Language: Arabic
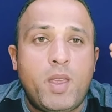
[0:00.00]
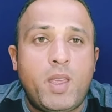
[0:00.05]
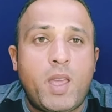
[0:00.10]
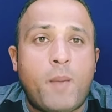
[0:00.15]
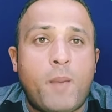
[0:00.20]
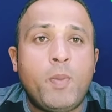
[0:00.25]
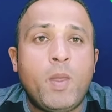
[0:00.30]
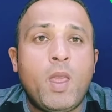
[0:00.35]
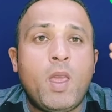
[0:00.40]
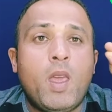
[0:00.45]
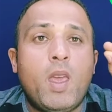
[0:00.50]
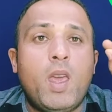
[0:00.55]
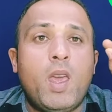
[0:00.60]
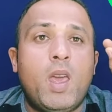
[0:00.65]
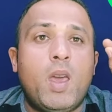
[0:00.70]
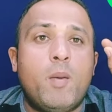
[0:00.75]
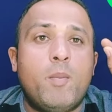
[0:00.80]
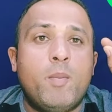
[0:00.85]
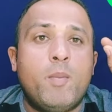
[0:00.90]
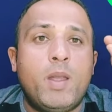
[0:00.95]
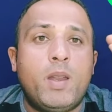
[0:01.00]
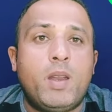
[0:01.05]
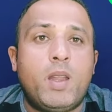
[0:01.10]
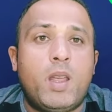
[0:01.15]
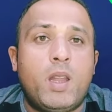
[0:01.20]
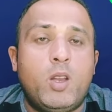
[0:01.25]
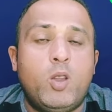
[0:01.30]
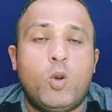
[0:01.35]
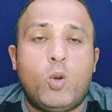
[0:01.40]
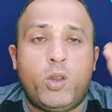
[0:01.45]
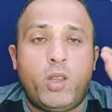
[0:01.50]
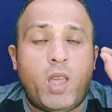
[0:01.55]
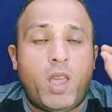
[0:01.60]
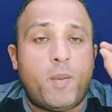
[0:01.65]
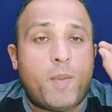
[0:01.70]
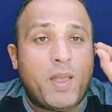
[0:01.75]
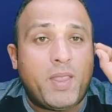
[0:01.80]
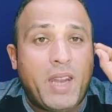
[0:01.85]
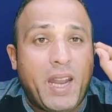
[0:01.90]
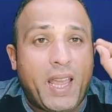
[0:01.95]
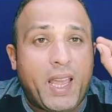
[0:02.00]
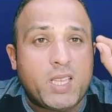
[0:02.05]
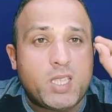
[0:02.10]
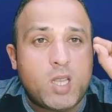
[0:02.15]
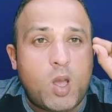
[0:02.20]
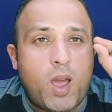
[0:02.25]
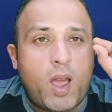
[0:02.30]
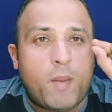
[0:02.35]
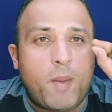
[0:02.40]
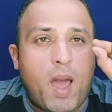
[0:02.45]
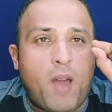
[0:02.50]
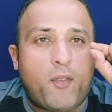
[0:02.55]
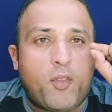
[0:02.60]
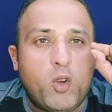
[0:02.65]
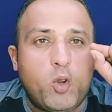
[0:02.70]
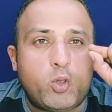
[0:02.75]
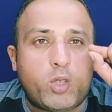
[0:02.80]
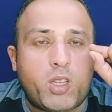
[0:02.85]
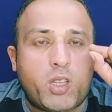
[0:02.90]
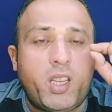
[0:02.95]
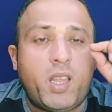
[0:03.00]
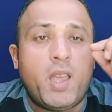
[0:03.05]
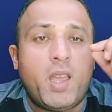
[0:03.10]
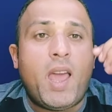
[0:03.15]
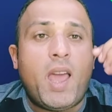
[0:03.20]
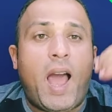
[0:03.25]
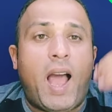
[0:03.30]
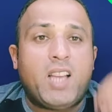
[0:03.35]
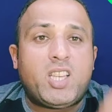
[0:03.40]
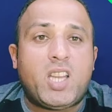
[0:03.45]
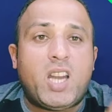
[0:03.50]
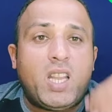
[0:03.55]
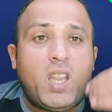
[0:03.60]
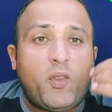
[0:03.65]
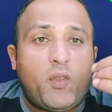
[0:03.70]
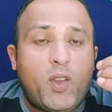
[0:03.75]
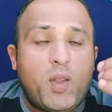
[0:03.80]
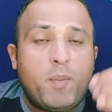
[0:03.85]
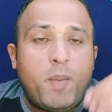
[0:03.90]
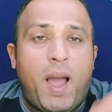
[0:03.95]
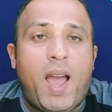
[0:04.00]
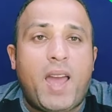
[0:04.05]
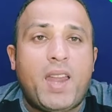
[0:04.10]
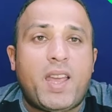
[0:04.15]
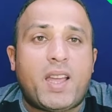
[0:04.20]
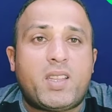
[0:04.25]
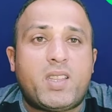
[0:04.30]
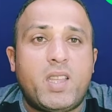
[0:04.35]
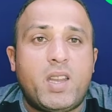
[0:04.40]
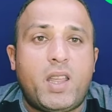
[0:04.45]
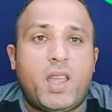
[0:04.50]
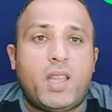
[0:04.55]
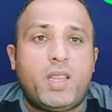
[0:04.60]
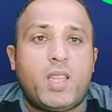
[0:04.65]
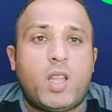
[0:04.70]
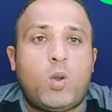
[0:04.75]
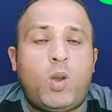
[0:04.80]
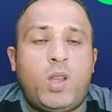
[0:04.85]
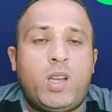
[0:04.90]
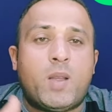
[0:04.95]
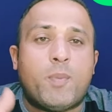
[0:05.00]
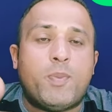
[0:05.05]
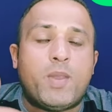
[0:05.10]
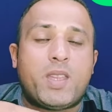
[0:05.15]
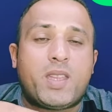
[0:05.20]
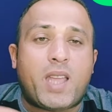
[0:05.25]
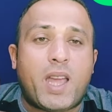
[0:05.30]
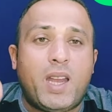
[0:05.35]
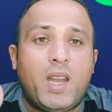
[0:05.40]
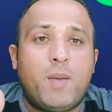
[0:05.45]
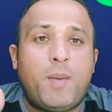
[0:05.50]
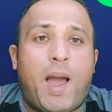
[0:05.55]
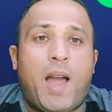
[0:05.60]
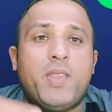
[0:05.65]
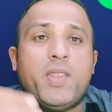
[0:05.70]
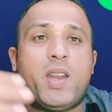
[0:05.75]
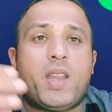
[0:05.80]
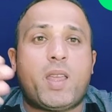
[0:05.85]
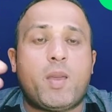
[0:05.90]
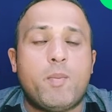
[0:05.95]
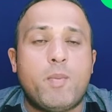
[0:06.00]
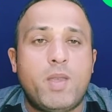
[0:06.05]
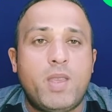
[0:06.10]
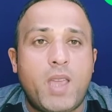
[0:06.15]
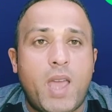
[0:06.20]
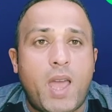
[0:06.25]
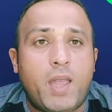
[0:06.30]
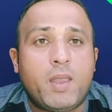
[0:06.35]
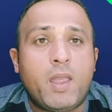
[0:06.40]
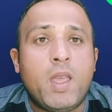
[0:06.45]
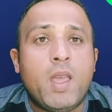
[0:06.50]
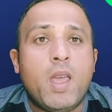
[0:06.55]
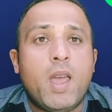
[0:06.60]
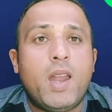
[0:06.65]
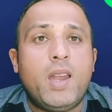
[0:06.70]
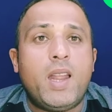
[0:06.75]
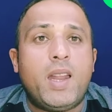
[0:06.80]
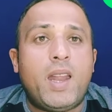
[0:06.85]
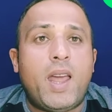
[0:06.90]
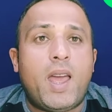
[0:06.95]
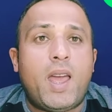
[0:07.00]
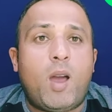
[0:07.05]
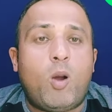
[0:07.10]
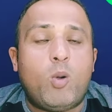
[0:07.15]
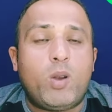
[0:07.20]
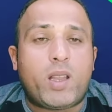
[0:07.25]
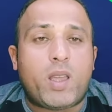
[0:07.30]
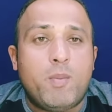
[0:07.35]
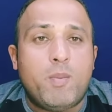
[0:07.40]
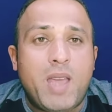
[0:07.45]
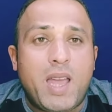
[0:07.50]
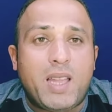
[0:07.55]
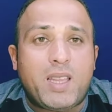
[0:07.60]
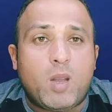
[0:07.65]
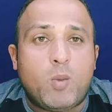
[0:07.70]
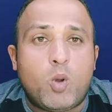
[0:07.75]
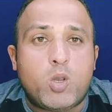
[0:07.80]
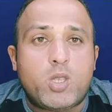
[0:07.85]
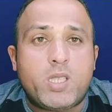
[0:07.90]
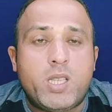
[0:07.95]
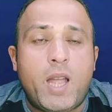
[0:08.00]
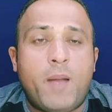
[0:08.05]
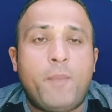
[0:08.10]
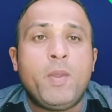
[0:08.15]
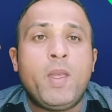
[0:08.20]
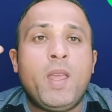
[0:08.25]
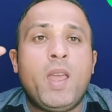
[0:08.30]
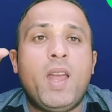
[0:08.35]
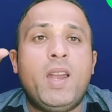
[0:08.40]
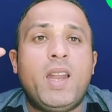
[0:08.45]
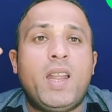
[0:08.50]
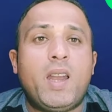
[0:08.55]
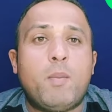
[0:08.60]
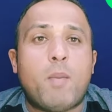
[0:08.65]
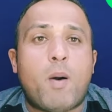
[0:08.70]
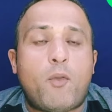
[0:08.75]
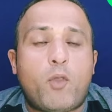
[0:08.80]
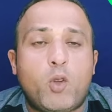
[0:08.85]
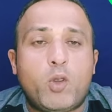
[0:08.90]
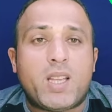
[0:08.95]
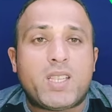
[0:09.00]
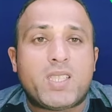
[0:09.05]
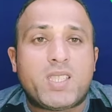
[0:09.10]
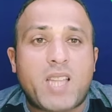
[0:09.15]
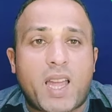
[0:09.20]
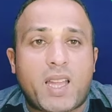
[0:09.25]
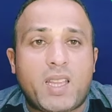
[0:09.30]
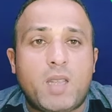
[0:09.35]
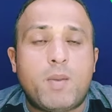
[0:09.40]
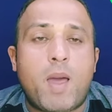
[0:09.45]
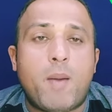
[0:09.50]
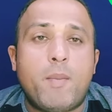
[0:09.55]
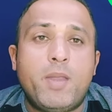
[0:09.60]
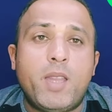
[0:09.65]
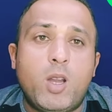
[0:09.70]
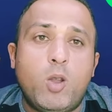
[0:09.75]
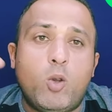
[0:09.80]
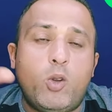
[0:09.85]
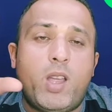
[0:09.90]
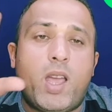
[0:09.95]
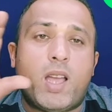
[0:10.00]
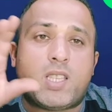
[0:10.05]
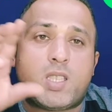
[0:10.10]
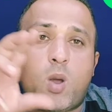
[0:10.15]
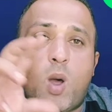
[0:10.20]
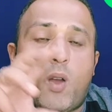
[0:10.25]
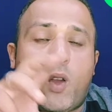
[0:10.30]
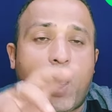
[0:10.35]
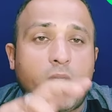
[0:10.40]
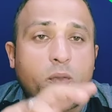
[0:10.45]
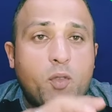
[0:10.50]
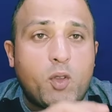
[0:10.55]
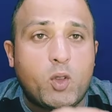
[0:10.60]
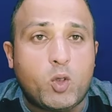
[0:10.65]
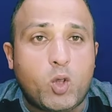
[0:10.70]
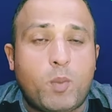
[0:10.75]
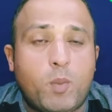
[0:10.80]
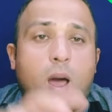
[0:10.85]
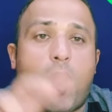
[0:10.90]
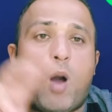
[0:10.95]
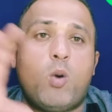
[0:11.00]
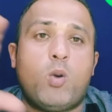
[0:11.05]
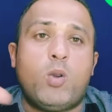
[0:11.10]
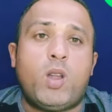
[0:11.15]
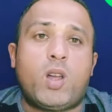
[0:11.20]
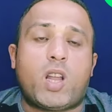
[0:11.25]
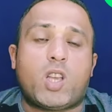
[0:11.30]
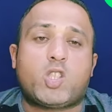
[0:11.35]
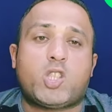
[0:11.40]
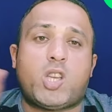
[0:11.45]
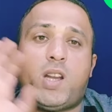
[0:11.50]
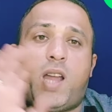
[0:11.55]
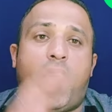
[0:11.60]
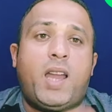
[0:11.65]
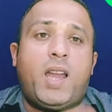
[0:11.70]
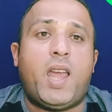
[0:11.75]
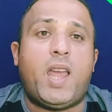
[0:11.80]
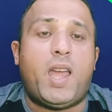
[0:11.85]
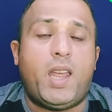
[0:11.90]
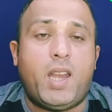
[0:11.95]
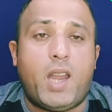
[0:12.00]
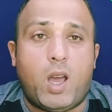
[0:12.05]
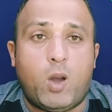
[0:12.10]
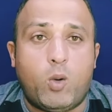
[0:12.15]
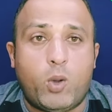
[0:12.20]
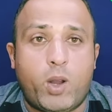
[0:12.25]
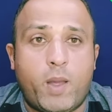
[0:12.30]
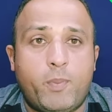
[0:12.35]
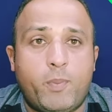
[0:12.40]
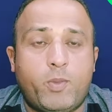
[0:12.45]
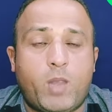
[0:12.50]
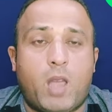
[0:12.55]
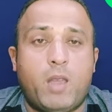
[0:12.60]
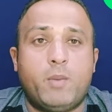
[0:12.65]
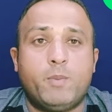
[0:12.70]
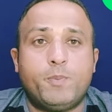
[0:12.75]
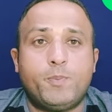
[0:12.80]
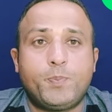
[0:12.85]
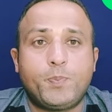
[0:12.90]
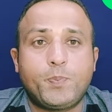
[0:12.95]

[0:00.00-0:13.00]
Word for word: 2% آه، من اليوريا يبقى نركز قوي يا جماعه في النقطه دي عشان هتفرق معانا كتير جدا واحنا بنتكلم عن الكميات اللي انا او الكميات المثلى اللي انا المفروض استخدمها من اليوريا سواء كان في التربه او رشا على الاوراق طيب